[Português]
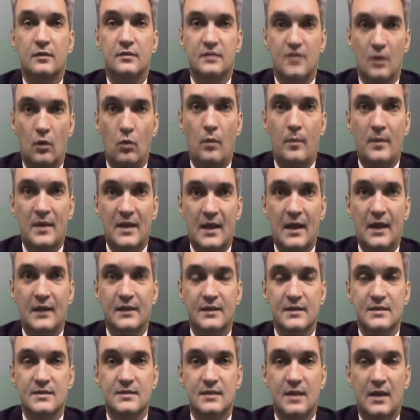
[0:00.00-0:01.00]
são
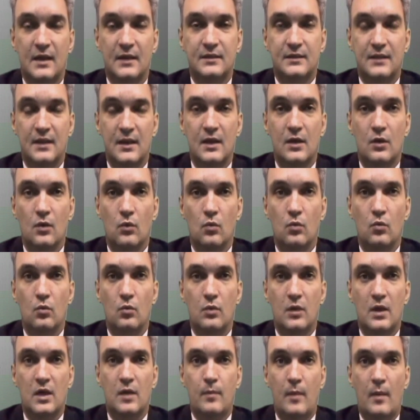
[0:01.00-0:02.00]
obrigadas a ter
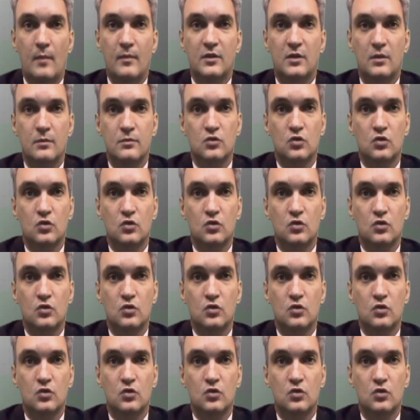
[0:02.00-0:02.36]
um equipamento